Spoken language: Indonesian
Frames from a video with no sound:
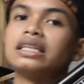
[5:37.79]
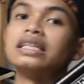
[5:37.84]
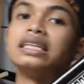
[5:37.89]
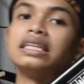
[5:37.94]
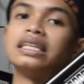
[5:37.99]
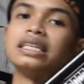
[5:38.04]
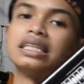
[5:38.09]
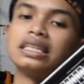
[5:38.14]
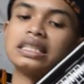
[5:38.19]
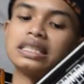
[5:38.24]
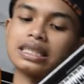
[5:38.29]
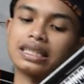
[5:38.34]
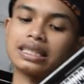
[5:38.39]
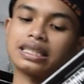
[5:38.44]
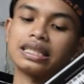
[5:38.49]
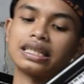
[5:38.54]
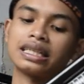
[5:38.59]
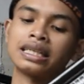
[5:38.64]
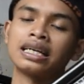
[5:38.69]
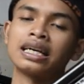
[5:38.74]
ini
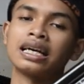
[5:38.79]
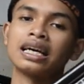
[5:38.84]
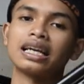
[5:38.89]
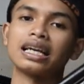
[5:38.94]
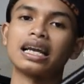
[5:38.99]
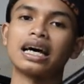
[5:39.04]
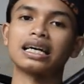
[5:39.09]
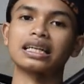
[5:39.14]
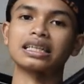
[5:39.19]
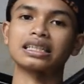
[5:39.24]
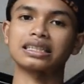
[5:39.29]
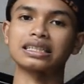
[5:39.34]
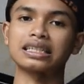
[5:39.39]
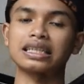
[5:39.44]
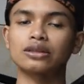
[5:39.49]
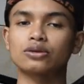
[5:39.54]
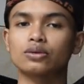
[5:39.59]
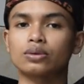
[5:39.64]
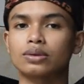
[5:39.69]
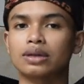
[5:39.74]
jadi
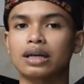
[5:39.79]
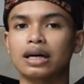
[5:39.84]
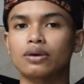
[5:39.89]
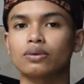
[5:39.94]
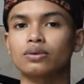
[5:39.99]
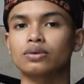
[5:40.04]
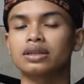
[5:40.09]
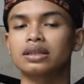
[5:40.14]
larasnya juga